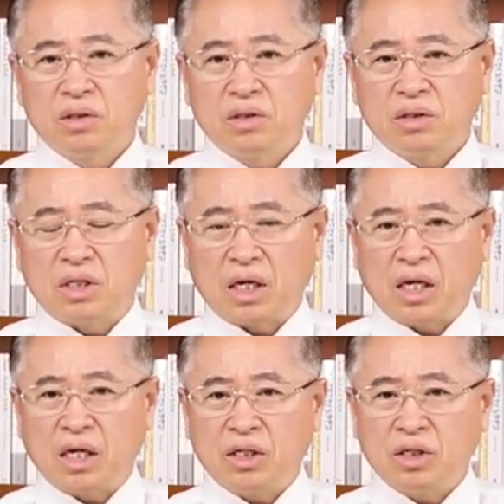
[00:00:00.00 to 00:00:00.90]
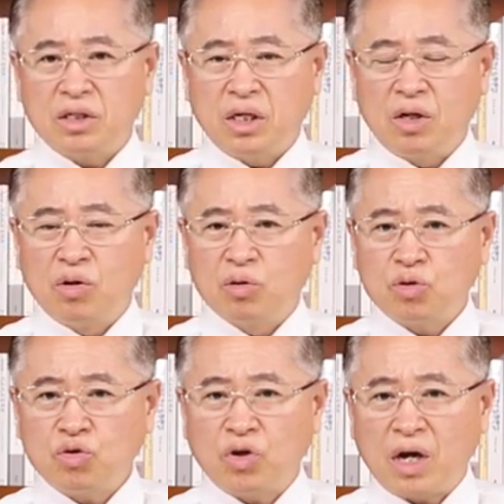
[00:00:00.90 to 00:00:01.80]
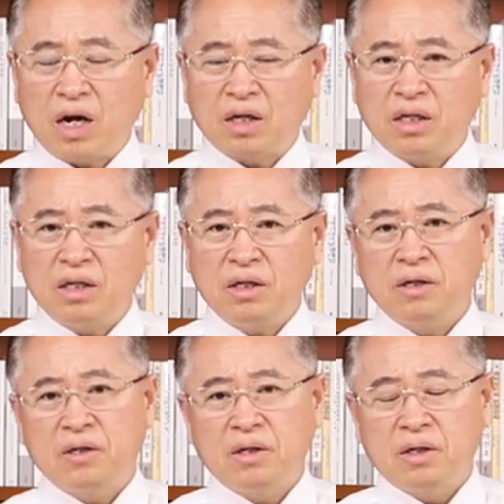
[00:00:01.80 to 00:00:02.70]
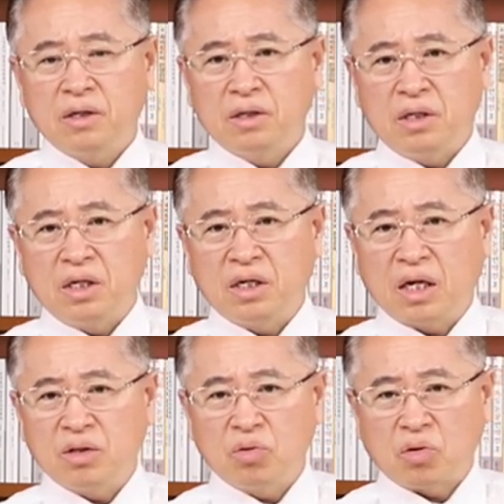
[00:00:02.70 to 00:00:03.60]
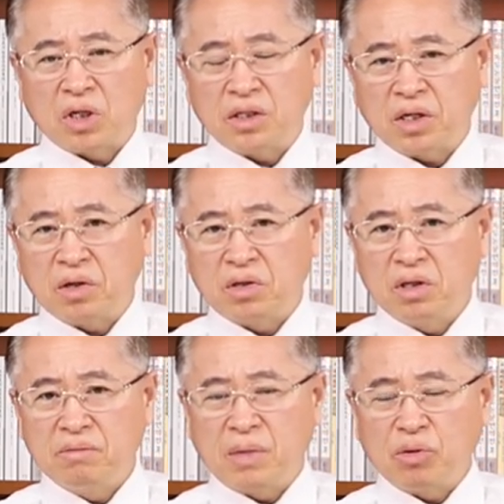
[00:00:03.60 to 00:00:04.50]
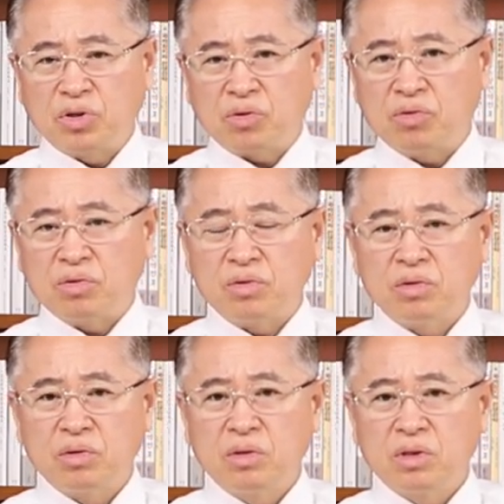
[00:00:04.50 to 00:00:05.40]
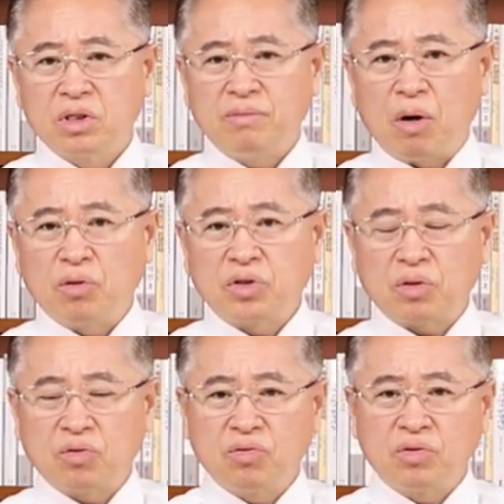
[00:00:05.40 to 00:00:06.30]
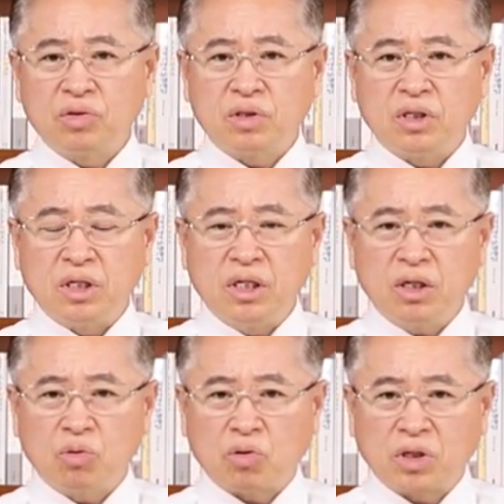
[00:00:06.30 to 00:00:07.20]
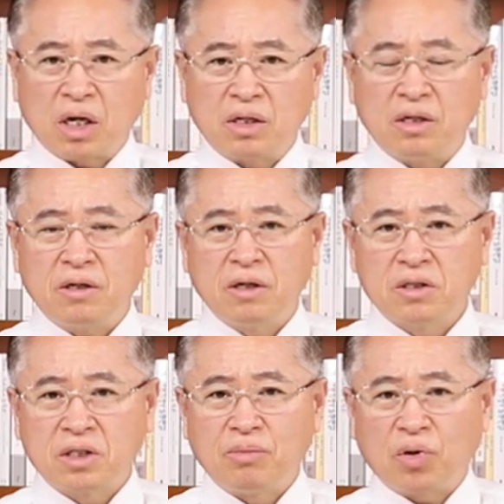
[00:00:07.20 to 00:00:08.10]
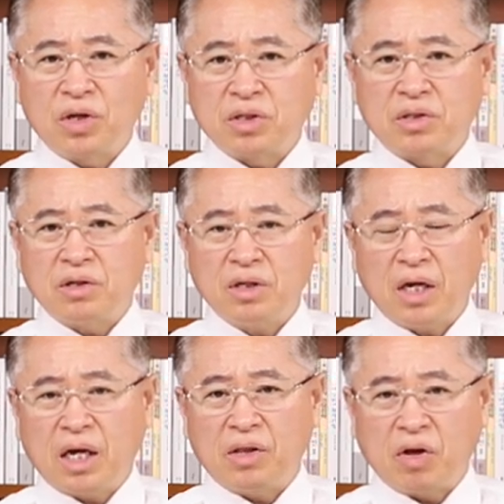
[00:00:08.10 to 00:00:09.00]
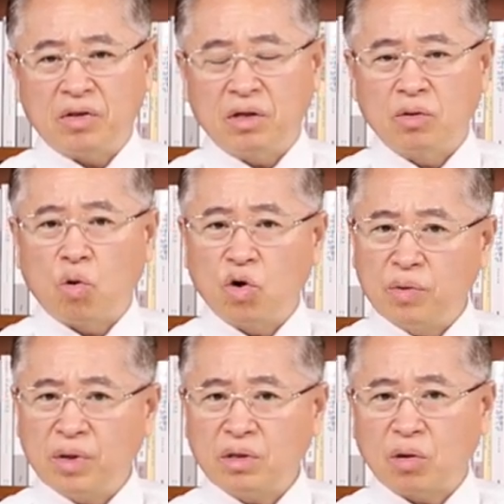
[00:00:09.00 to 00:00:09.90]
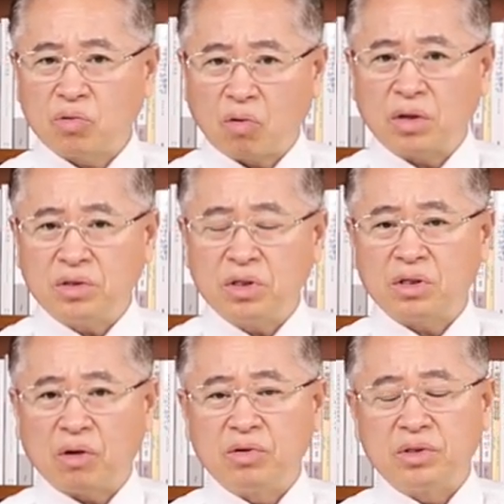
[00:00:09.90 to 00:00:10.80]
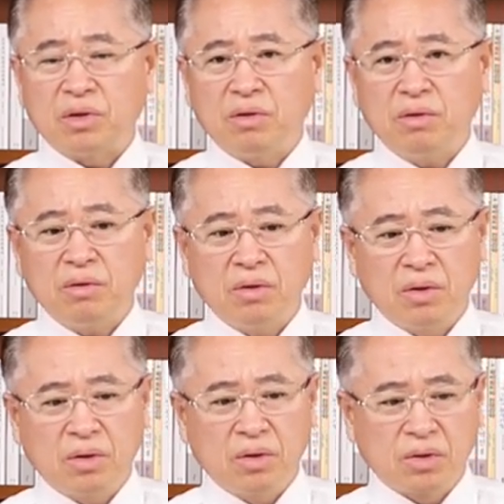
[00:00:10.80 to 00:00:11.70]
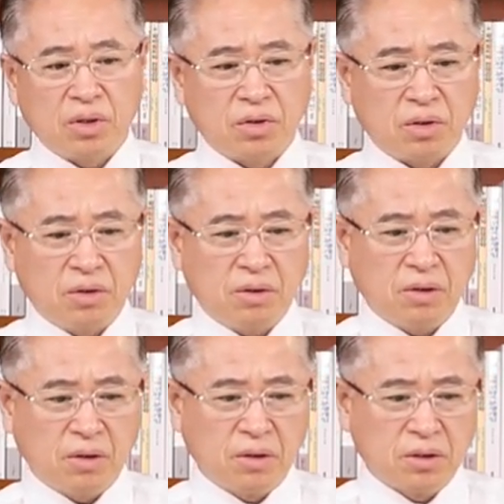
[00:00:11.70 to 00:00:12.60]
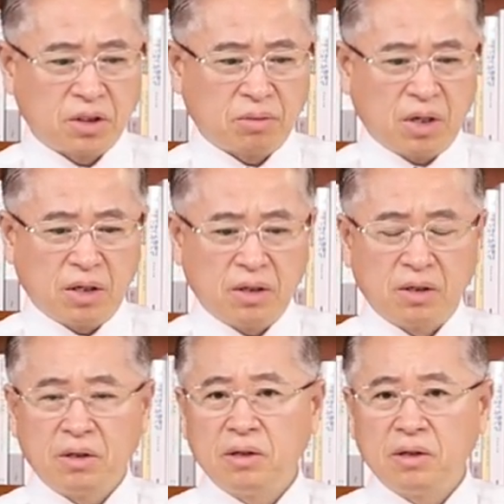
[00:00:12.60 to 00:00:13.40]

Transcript: 세계 인류 최악의 인간 도살자였던 마오쩌둥 그 마오쩌둥의 도사를 선봉에 서서 해대했던 홍위병들하고 똑같은 짓을 하고 있어요. 그래서 정말